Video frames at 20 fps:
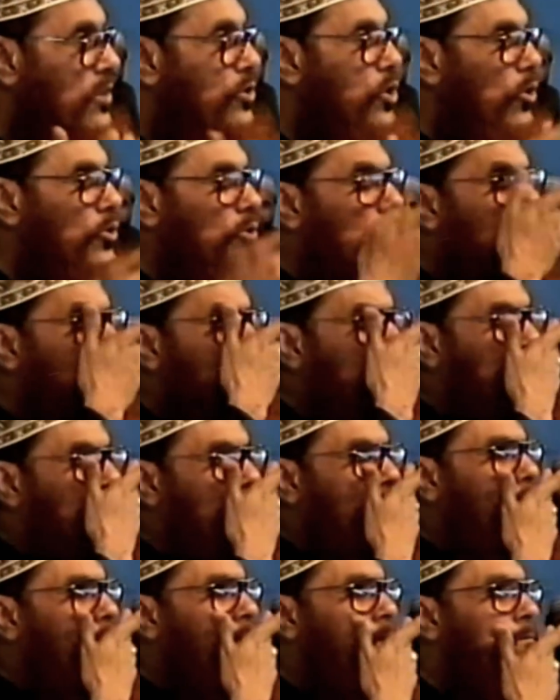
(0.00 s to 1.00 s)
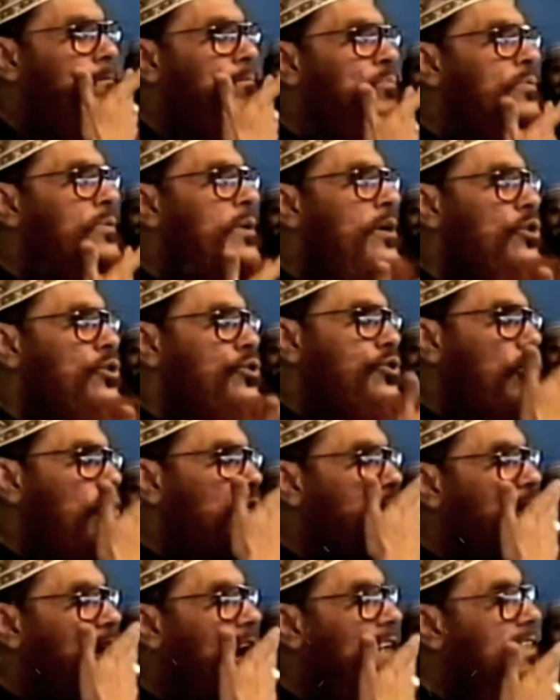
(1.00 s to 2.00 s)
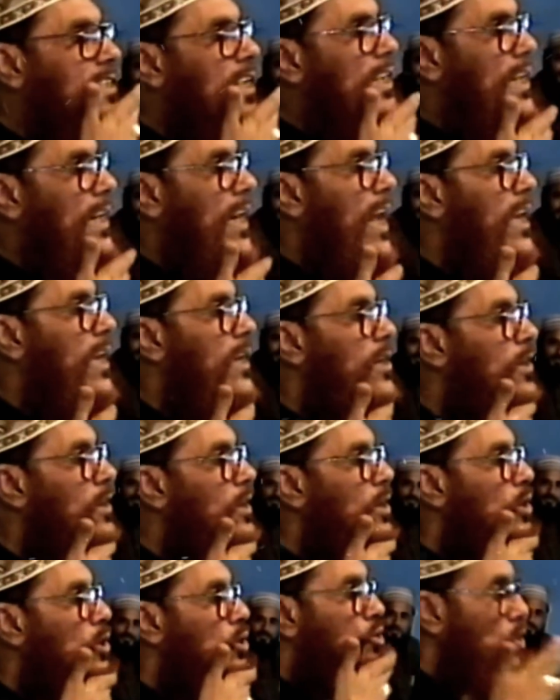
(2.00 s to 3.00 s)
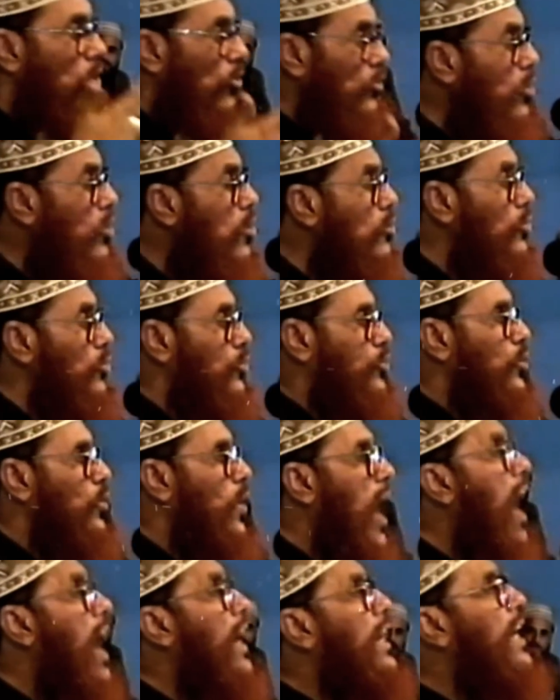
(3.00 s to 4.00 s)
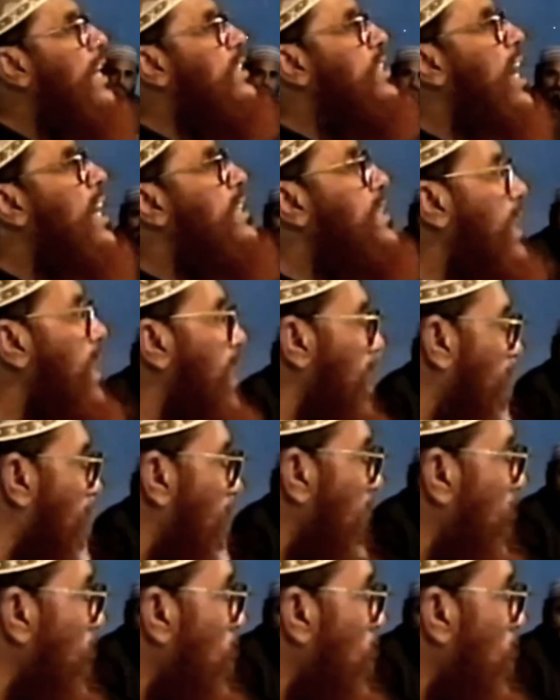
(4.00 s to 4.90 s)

সন্দেহ করত স্রষ্টা আছে কি নাই সন্দেহ করত আকাশ আছে কি নাই